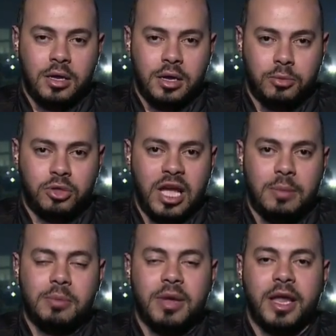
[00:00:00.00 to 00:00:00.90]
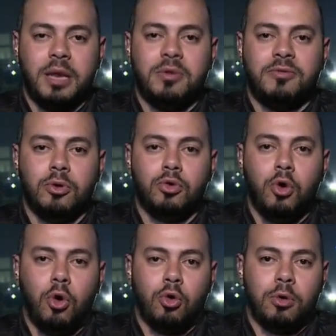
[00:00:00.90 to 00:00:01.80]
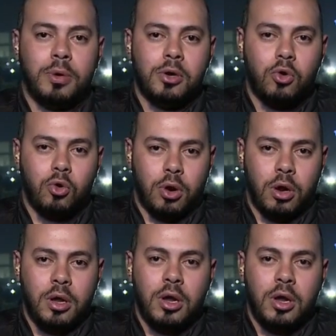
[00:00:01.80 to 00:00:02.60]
المنتخب المغربي في انه يخرج بالكوره